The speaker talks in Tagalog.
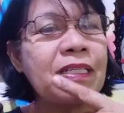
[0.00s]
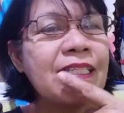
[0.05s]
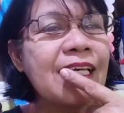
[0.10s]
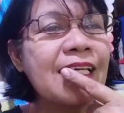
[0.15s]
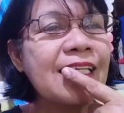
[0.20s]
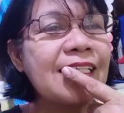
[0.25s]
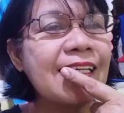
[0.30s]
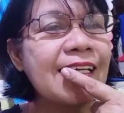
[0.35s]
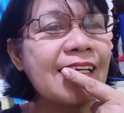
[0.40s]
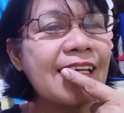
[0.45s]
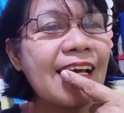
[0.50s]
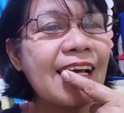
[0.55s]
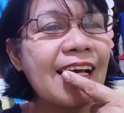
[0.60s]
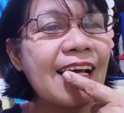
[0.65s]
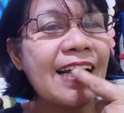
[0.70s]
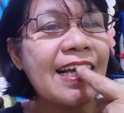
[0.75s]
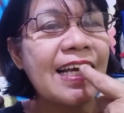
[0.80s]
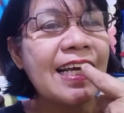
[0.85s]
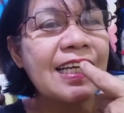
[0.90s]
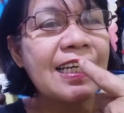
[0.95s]
Pasensya na.
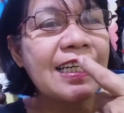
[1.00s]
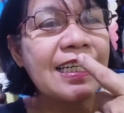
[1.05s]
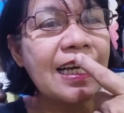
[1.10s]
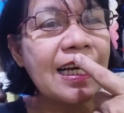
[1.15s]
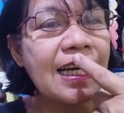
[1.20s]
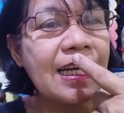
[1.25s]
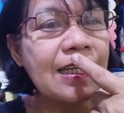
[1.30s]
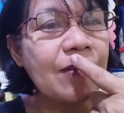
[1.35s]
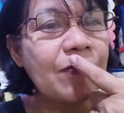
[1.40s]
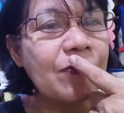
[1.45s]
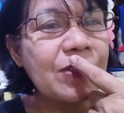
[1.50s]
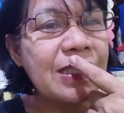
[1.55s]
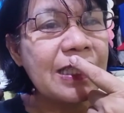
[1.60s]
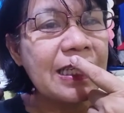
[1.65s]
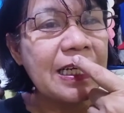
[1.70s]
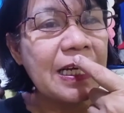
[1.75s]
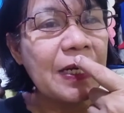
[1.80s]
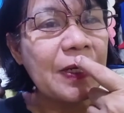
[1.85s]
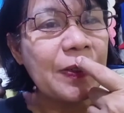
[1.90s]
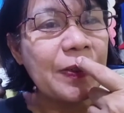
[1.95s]

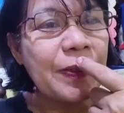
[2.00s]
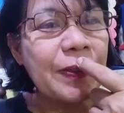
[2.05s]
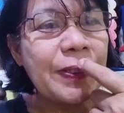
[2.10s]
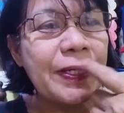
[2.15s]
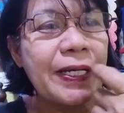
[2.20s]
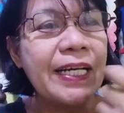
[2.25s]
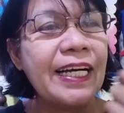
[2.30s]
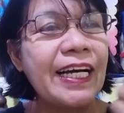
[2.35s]
Naka-lipstick ako.